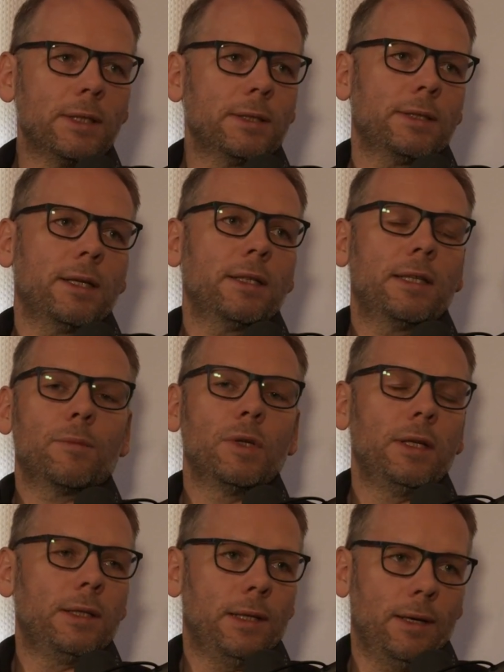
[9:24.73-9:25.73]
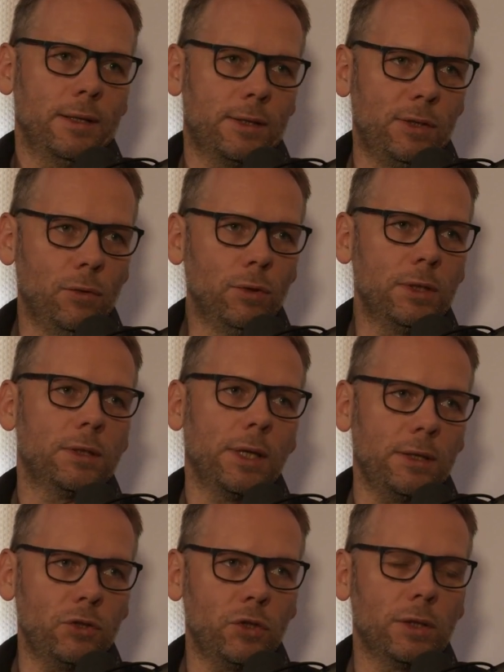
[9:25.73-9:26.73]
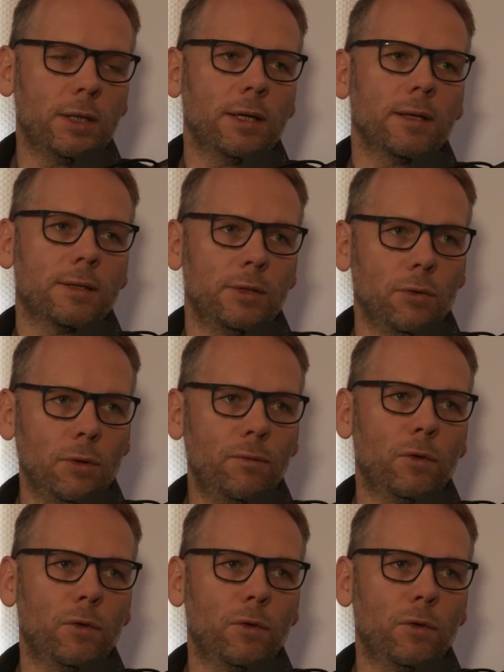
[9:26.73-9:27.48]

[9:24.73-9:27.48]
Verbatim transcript: dass ich sage, ich habe eine Integration, eine technische Integration